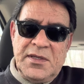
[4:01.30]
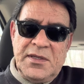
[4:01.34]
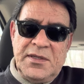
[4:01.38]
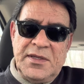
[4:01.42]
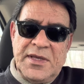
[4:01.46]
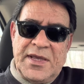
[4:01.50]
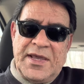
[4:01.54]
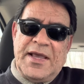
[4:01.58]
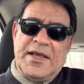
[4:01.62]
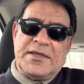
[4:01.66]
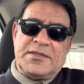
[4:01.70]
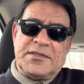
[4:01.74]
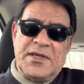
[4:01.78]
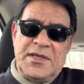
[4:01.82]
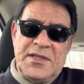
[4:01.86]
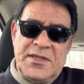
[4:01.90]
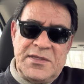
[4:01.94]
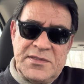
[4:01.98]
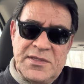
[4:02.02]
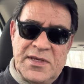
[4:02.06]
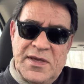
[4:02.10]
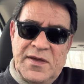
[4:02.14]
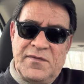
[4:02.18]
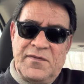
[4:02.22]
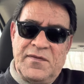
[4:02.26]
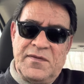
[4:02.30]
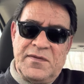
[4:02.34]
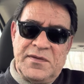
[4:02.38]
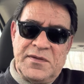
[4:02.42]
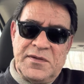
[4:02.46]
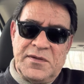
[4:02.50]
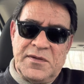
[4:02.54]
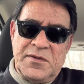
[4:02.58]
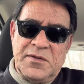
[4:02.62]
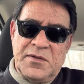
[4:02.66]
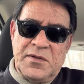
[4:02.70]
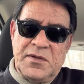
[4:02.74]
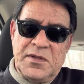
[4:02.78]
ये कैसा इंसाफ है
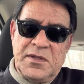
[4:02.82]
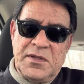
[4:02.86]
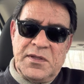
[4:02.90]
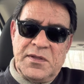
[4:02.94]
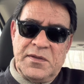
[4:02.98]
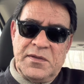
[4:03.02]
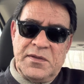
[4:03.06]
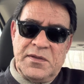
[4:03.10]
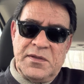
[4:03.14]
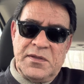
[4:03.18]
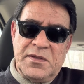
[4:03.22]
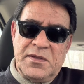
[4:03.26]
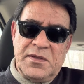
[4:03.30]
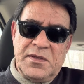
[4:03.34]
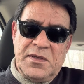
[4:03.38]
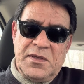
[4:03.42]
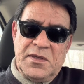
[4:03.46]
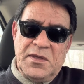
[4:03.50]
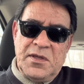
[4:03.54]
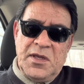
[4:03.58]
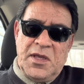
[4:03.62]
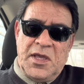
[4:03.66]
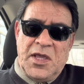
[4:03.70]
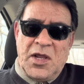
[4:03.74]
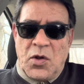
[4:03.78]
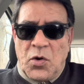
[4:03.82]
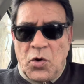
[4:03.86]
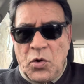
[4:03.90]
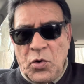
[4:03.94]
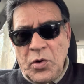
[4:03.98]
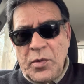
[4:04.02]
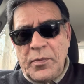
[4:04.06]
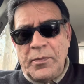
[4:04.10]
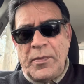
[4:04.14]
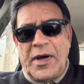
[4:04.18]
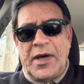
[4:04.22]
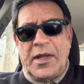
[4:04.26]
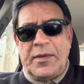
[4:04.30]
एक
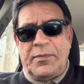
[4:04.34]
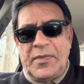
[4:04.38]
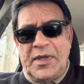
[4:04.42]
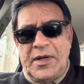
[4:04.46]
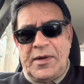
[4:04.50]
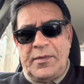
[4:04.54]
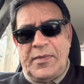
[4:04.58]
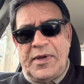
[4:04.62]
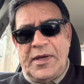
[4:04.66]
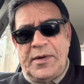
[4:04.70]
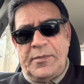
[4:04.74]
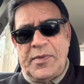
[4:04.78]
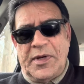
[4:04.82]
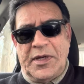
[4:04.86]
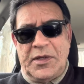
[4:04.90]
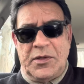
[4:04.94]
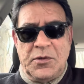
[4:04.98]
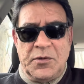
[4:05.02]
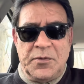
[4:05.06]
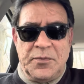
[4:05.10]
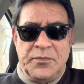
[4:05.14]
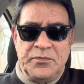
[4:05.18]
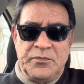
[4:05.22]
और बात मेरे बहन भाइयों